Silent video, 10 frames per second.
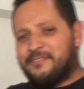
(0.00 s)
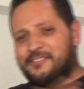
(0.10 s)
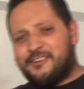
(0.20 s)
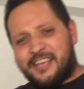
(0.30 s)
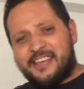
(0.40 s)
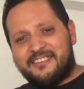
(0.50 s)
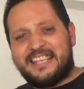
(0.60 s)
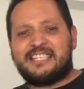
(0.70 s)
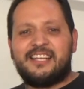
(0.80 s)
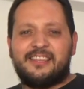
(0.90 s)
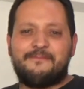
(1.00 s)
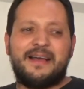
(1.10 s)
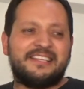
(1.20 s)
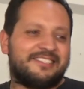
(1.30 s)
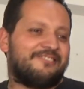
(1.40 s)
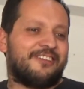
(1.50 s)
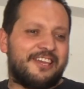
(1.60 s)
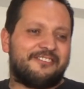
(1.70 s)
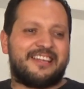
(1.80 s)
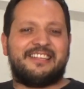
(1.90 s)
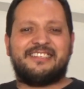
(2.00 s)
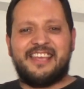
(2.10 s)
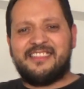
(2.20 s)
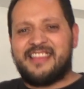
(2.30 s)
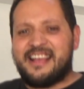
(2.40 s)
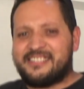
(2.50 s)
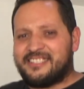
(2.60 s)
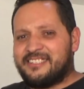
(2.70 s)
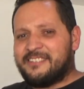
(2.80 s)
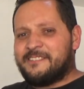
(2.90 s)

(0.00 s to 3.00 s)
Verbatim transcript: no quiero decirte más, no quiero que te sientas.